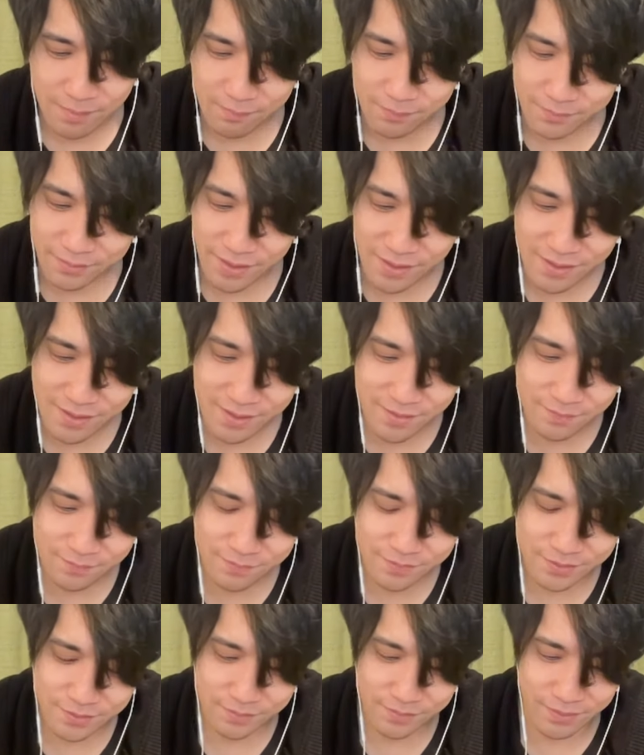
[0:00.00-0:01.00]
耐えれる
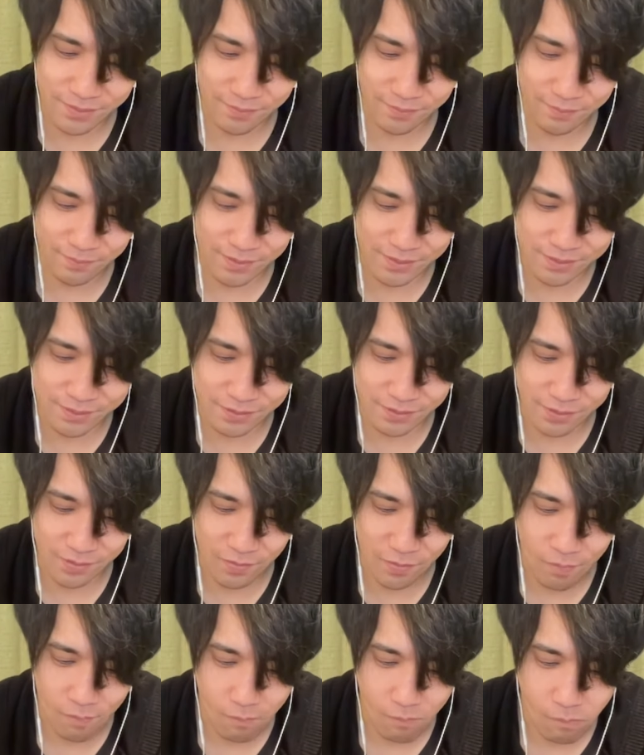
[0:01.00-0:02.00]
んちゃうかなこれワンちゃん。
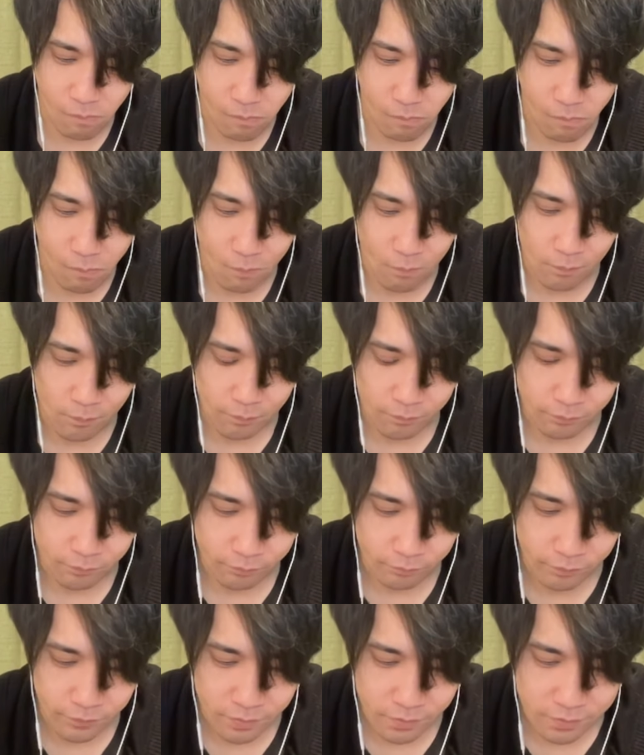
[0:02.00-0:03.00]

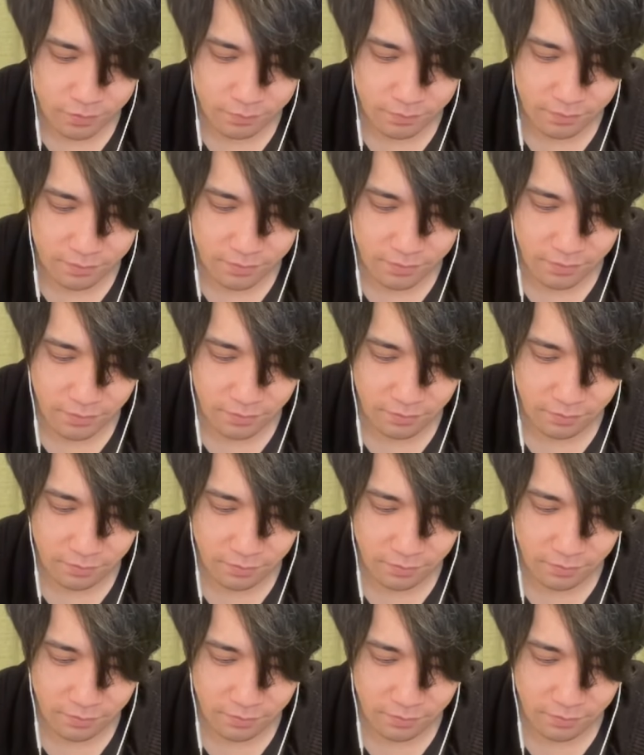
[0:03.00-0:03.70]
待ってね。